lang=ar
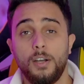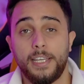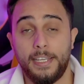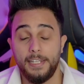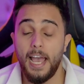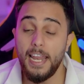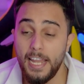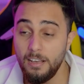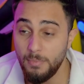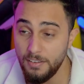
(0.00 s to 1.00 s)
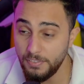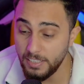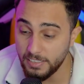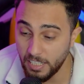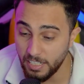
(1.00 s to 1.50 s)
اوكي لهلا ما
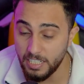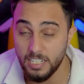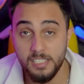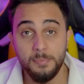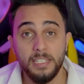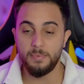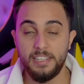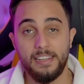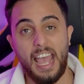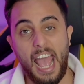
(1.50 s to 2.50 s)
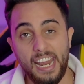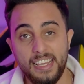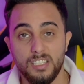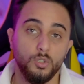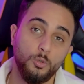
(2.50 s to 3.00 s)
في تقرير رسمي من انس